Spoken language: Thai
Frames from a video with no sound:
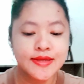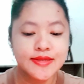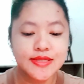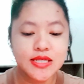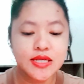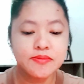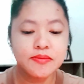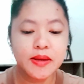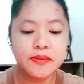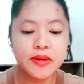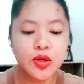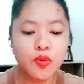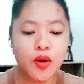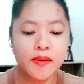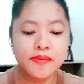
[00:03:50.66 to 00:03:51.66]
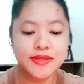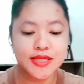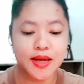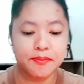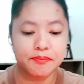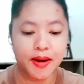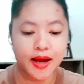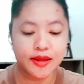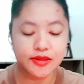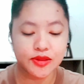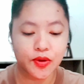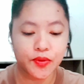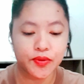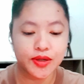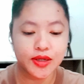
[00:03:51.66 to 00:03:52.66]
จึงไม่มีความสัมพันธ์ต่
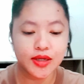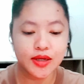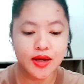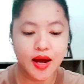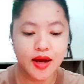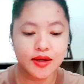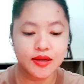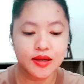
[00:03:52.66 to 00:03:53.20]
อเนื่อง